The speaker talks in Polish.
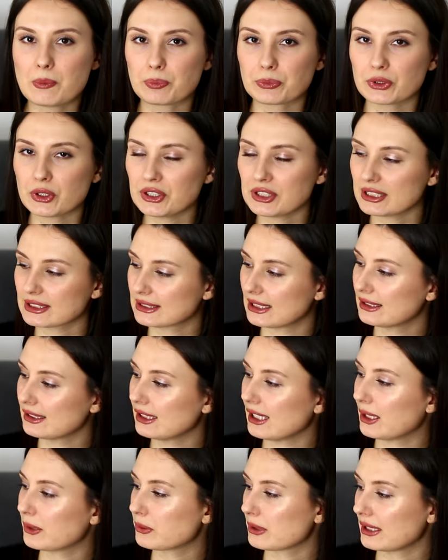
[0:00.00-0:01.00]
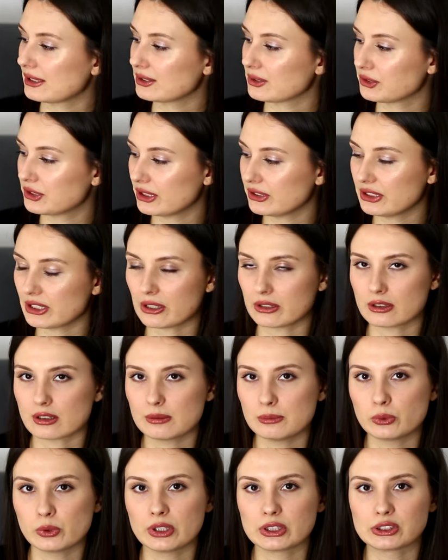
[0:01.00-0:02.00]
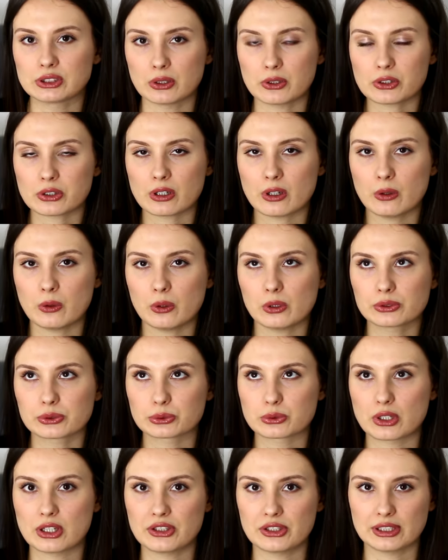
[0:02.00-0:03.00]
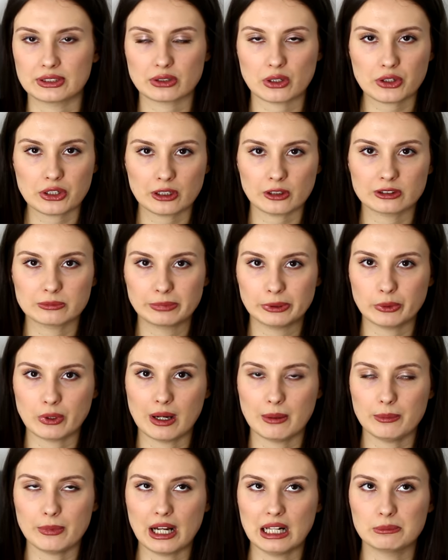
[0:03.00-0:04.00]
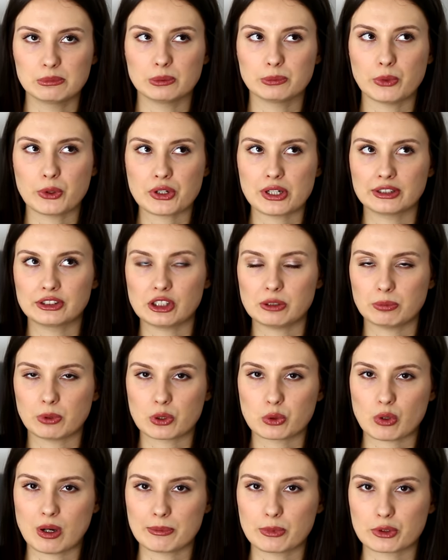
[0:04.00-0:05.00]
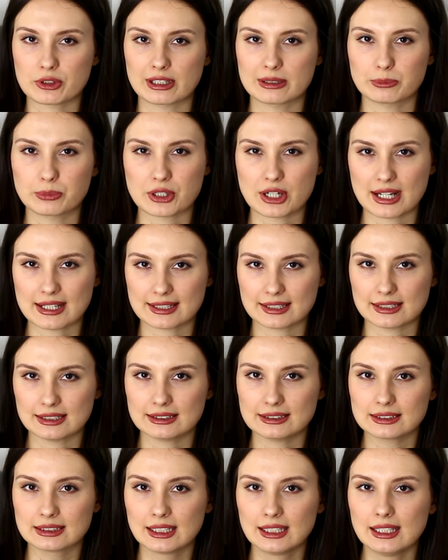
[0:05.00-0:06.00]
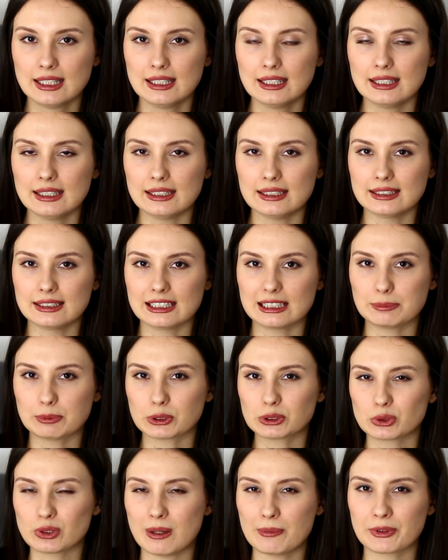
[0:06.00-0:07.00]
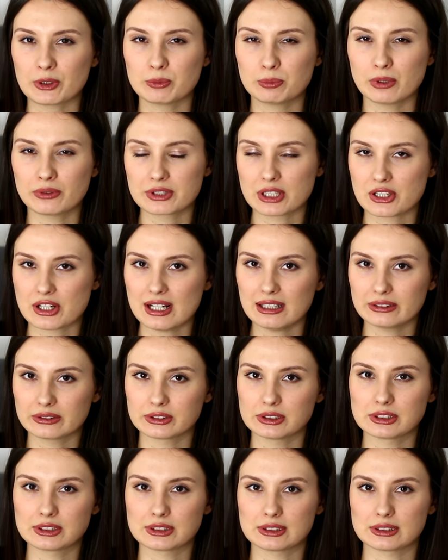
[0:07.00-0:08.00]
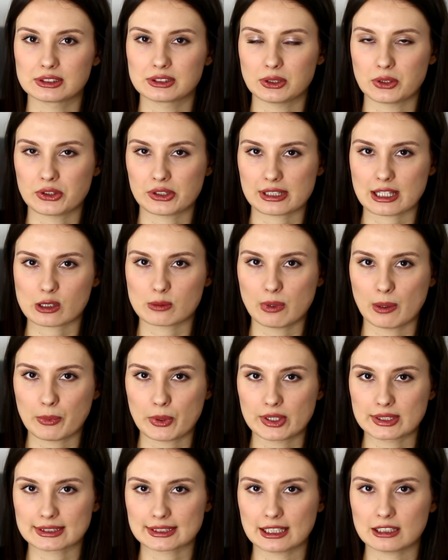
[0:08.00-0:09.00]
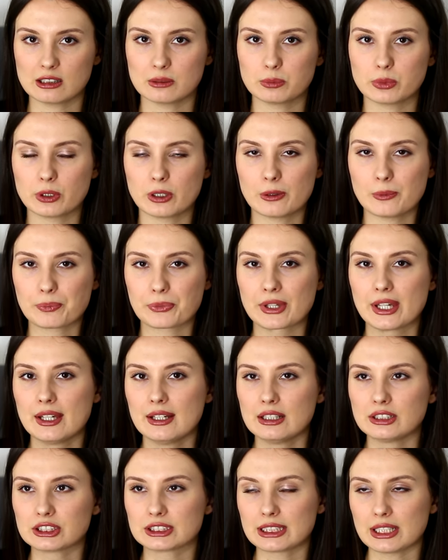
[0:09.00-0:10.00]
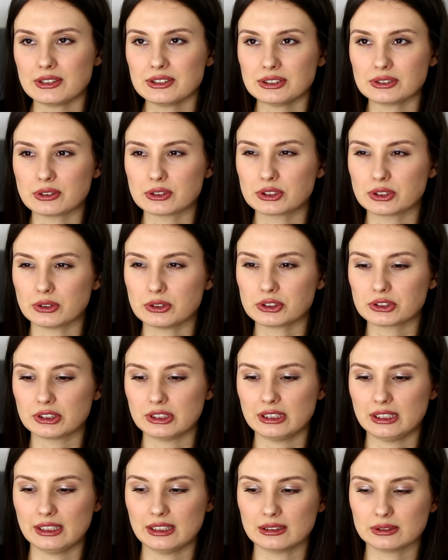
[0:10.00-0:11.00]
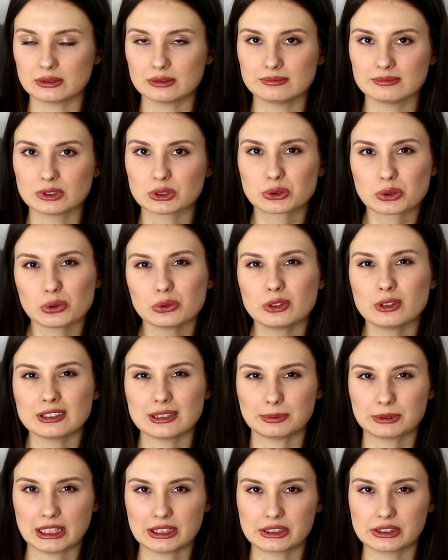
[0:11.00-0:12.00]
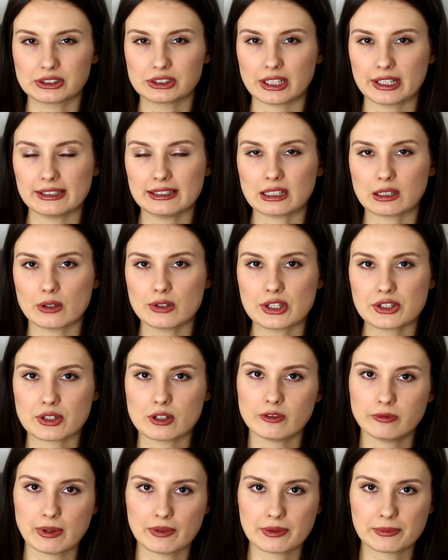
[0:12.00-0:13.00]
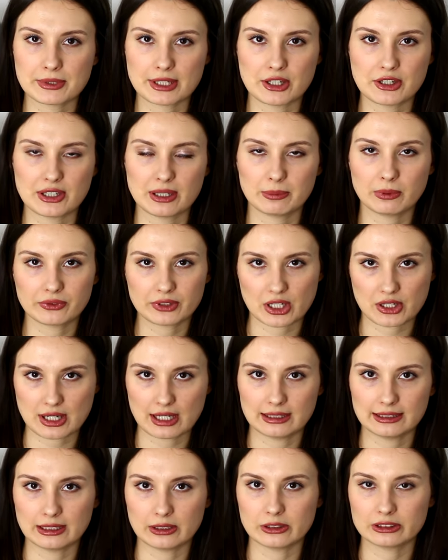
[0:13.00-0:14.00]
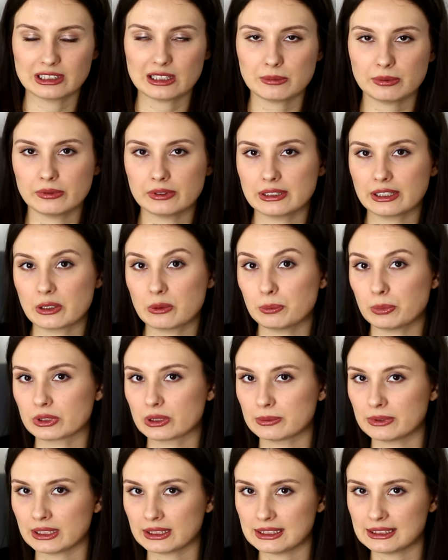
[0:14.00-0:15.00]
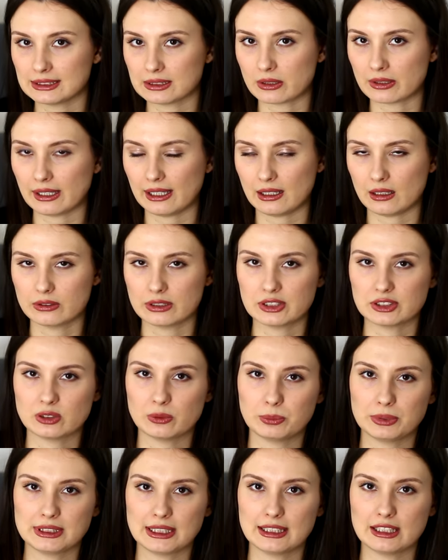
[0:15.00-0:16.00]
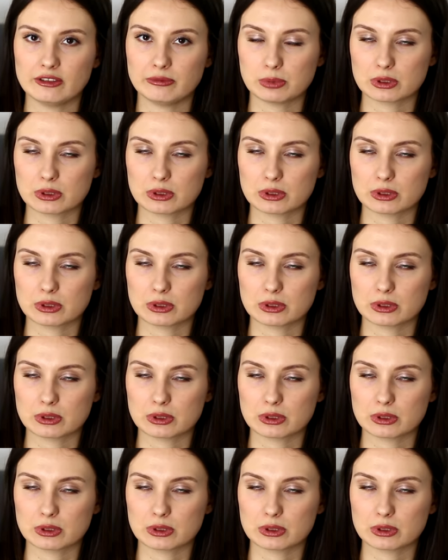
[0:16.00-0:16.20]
No i niestety akurat Sąsiednie kolory były książką, od której się troszkę odbiłam, albo może gdzieś poczułam już ten przesyt, E, I poczułam tę powtarzalność książek Jakuba Małeckiego, bo czytając jego książki, no trudno zaprzeczyć, że jednak one są w pewnym sensie powtarzalne. One opowiadają podobne historie, one są pisane w